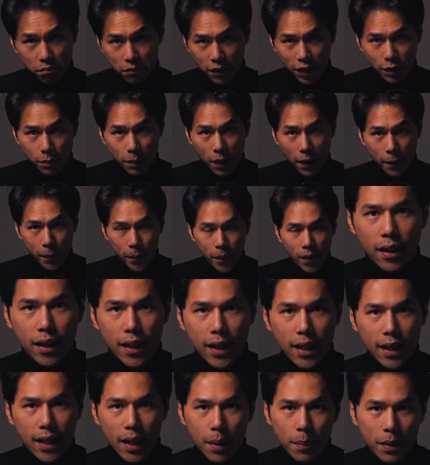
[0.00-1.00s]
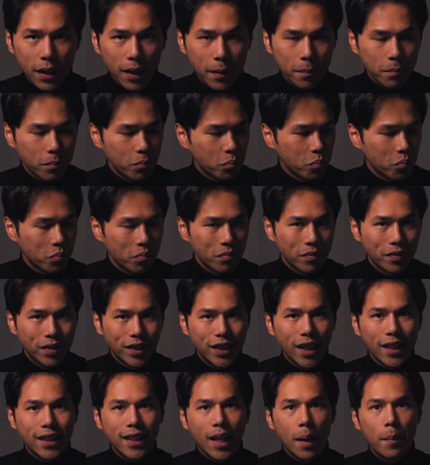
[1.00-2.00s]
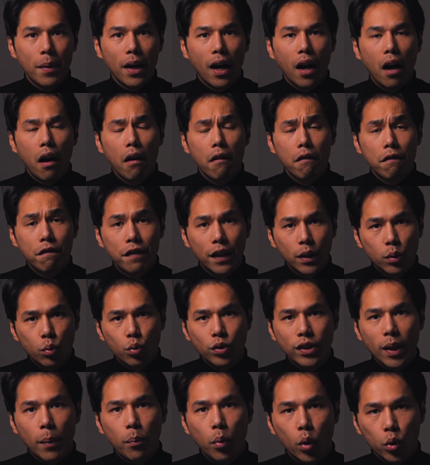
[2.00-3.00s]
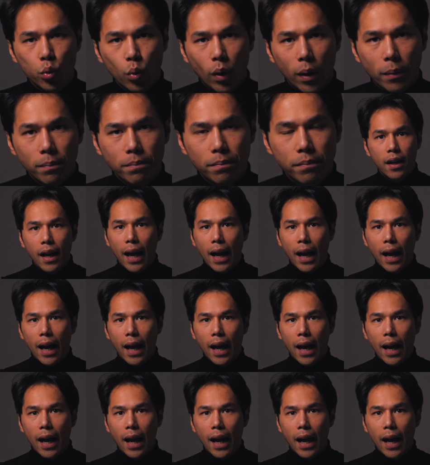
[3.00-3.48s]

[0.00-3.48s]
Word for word: n'est-ce pas Eh bien, cette caméra fait tout ça pour toi.